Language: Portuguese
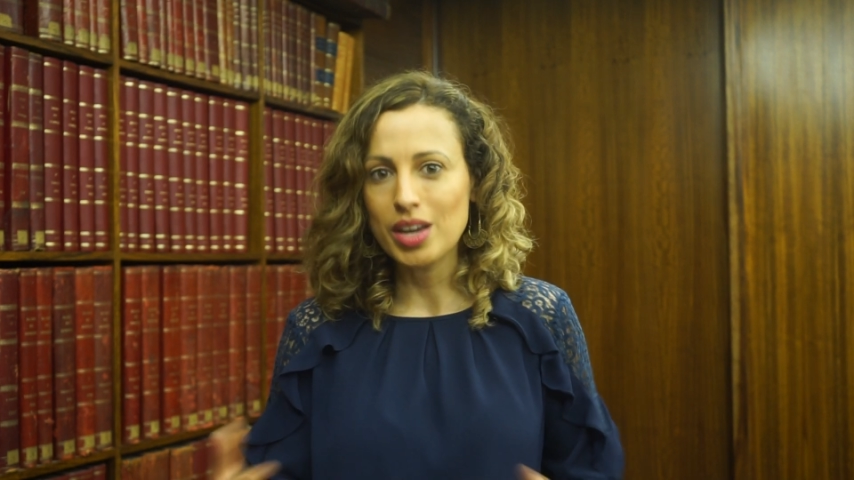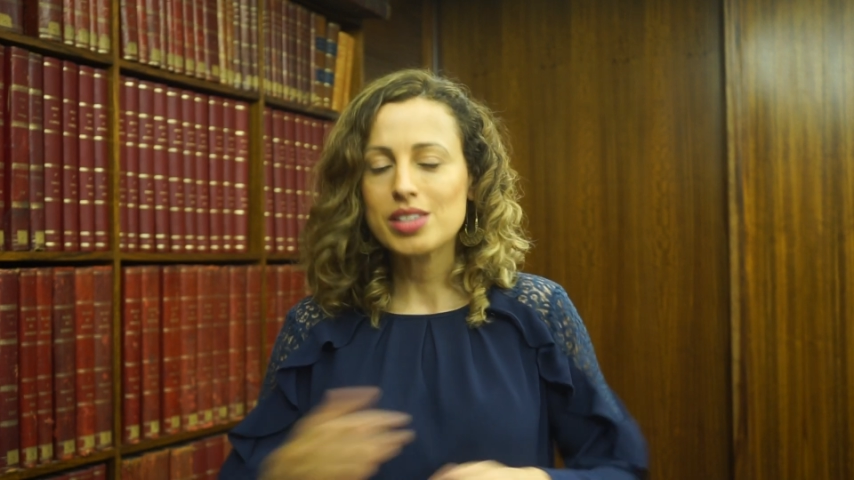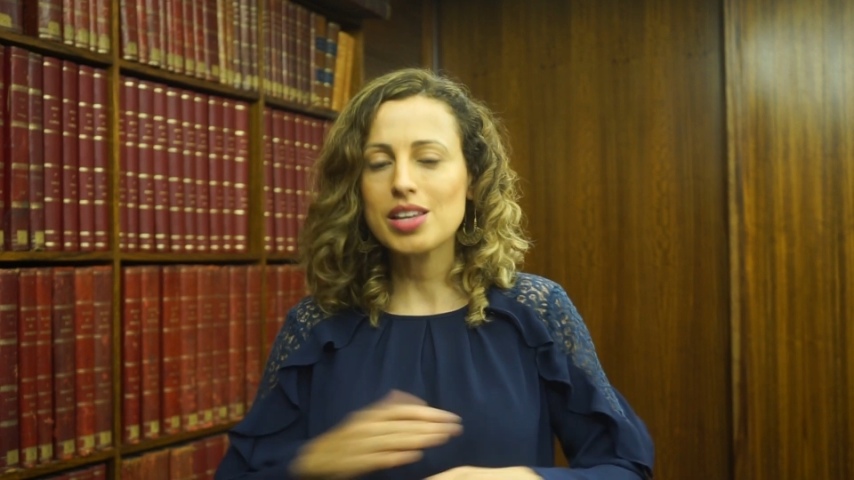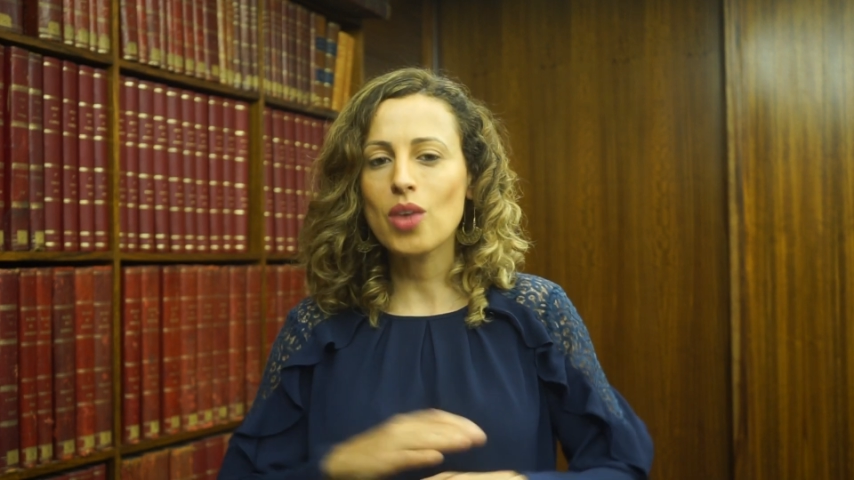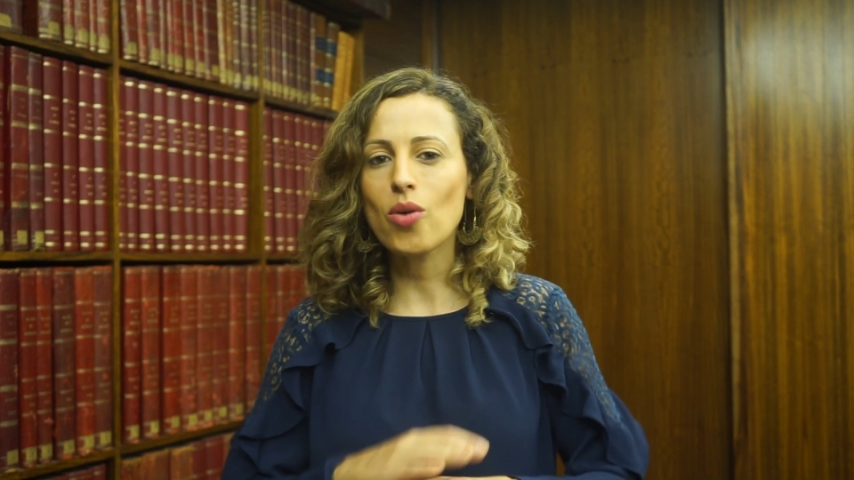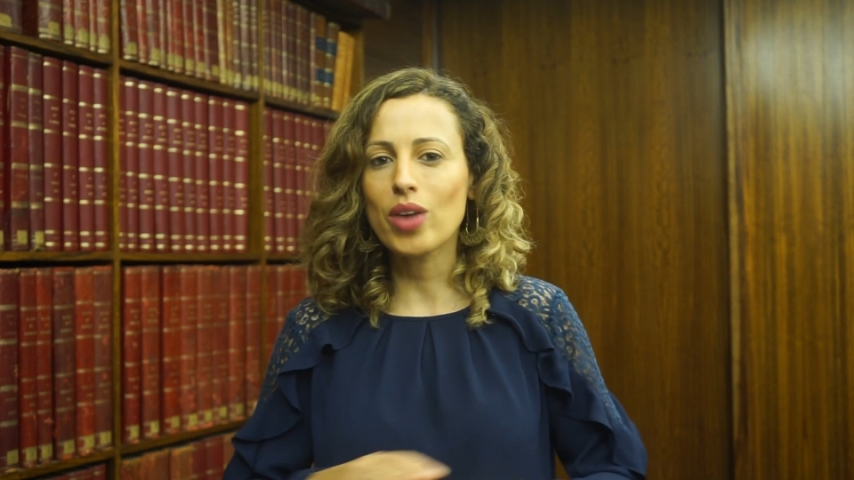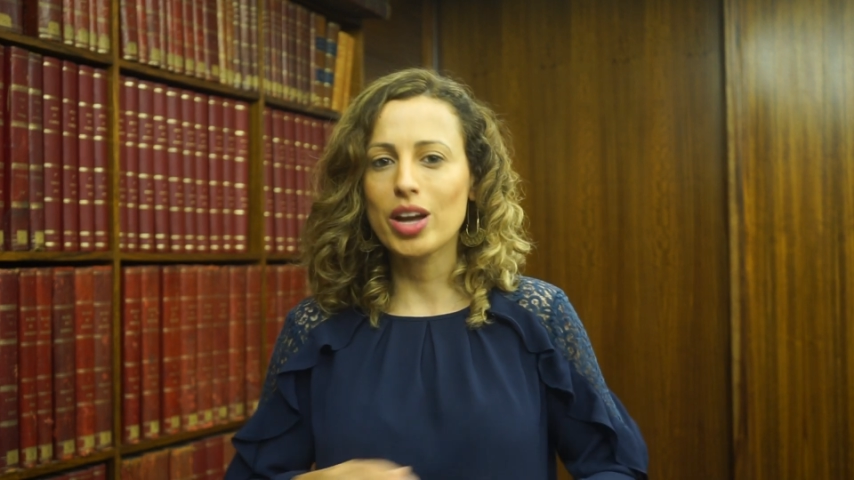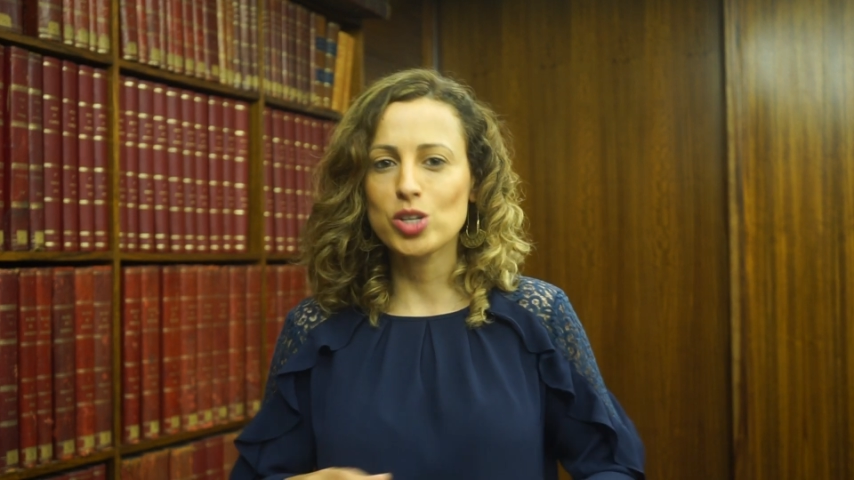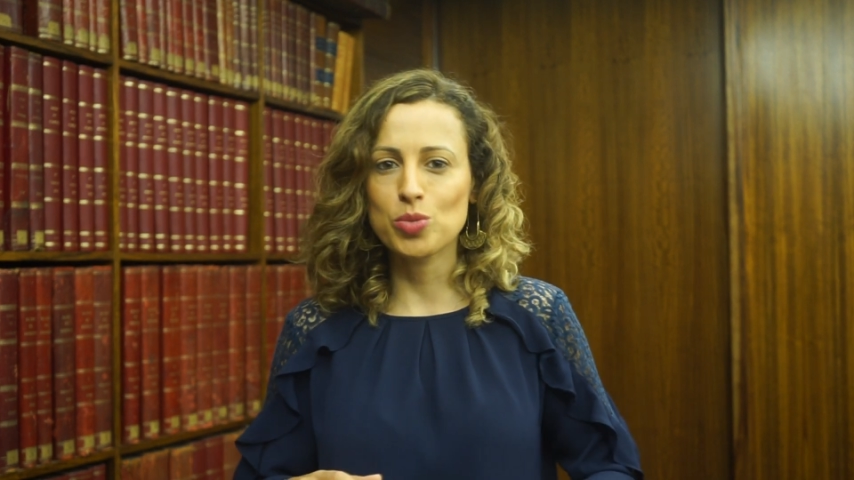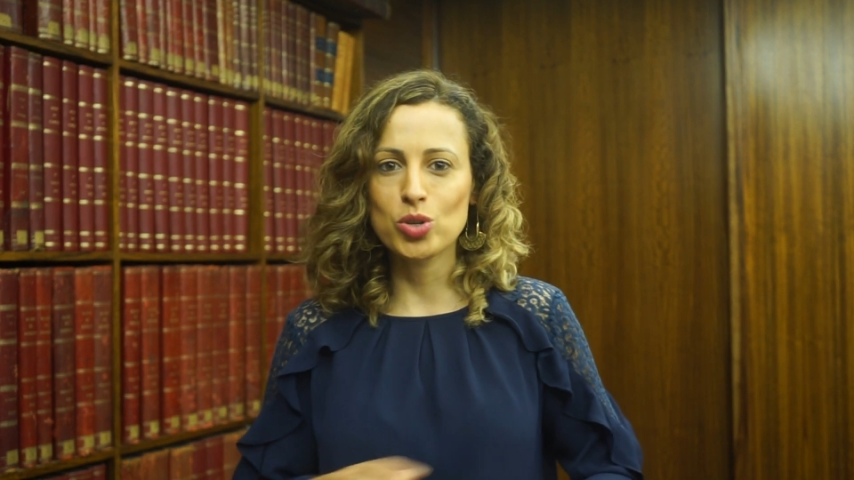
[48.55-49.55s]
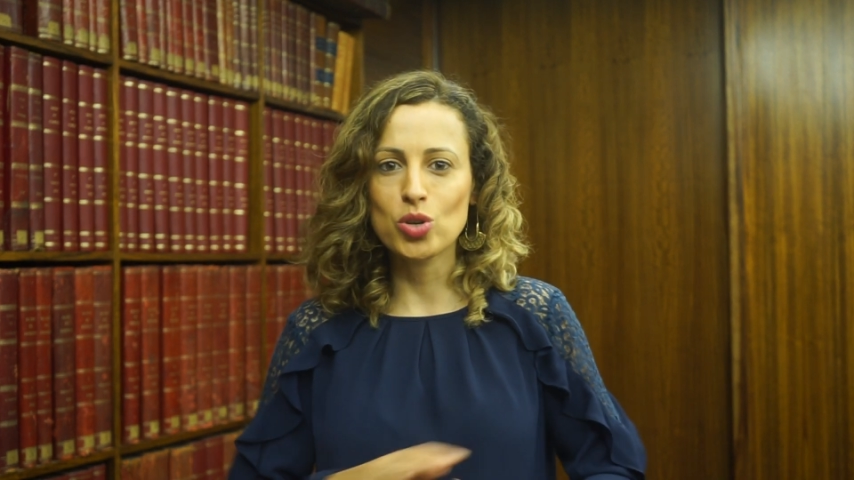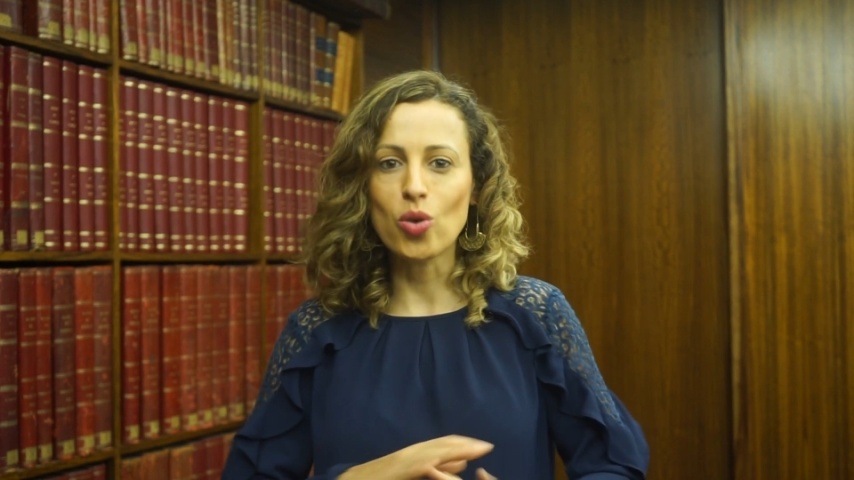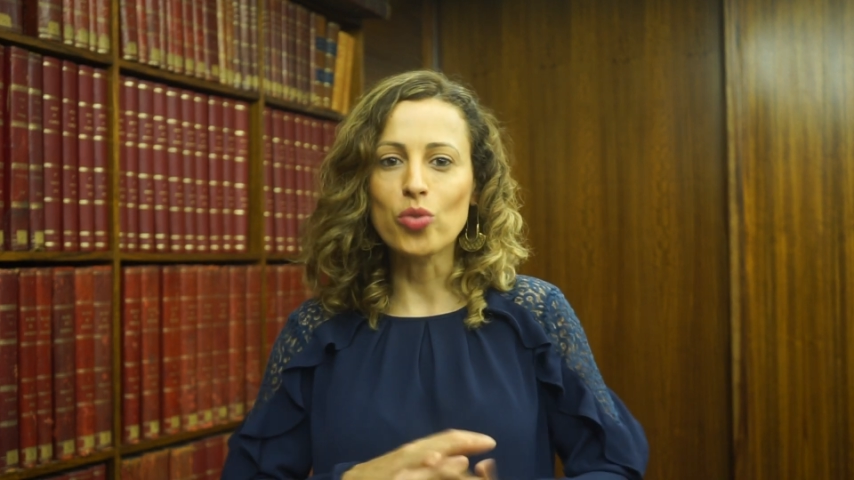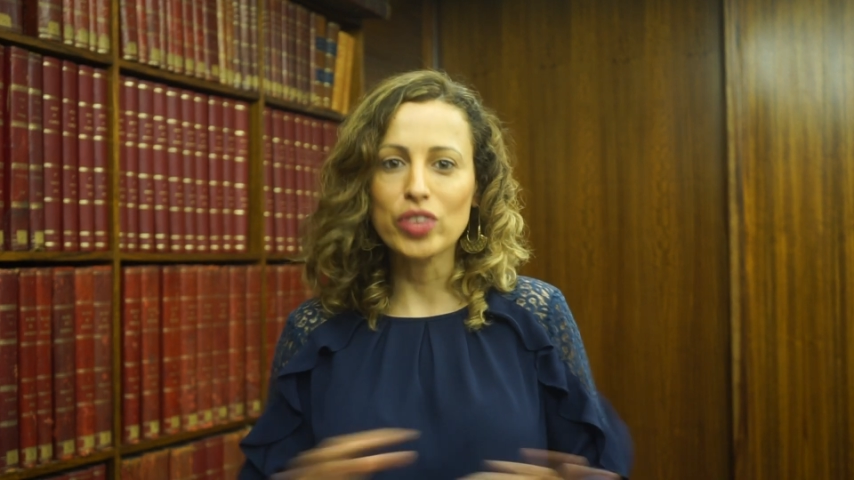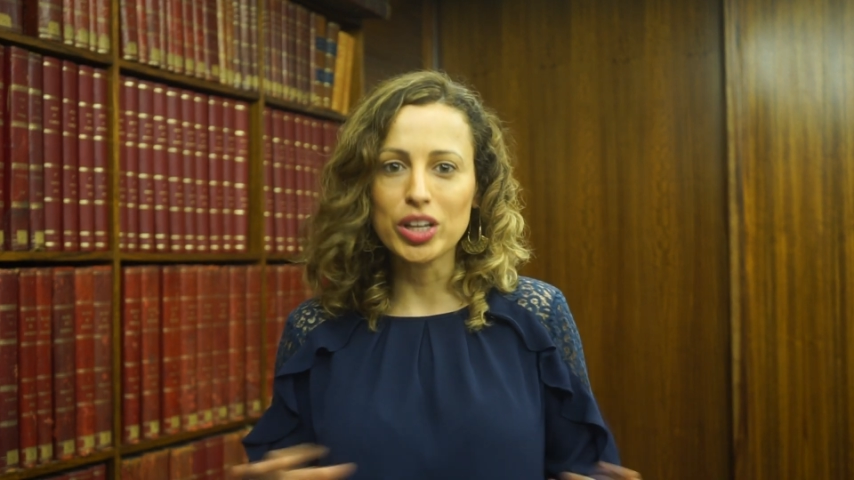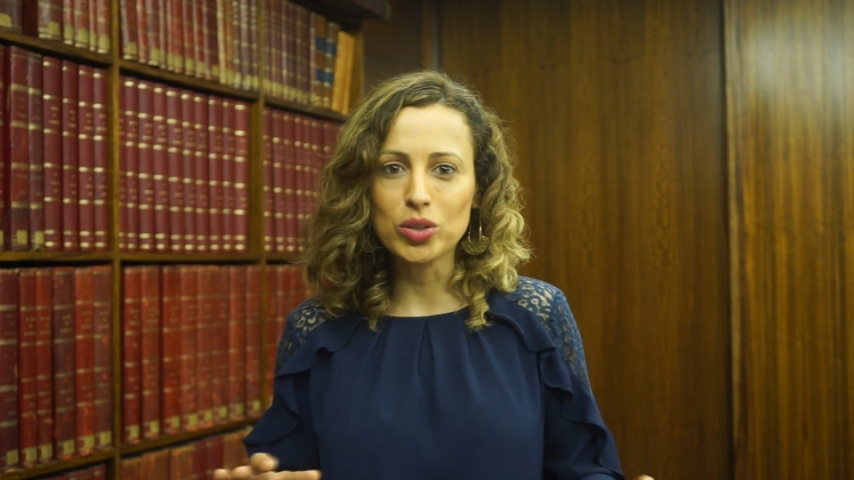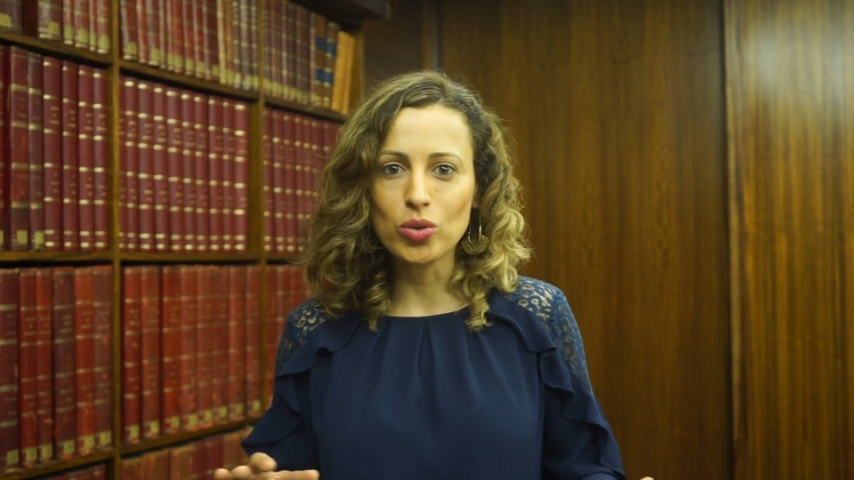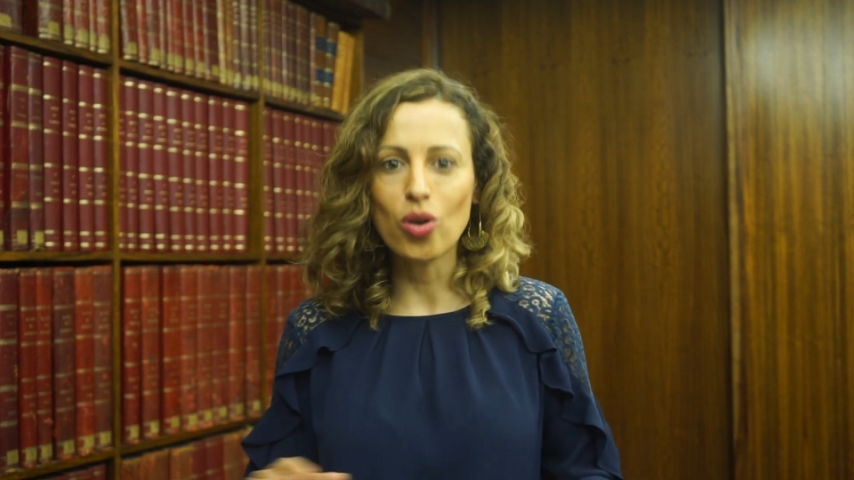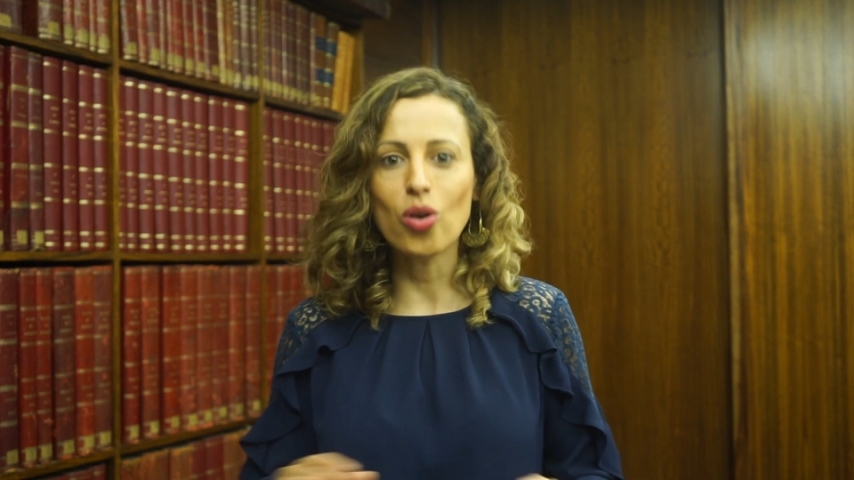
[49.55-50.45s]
sem qualquer tipo de conflito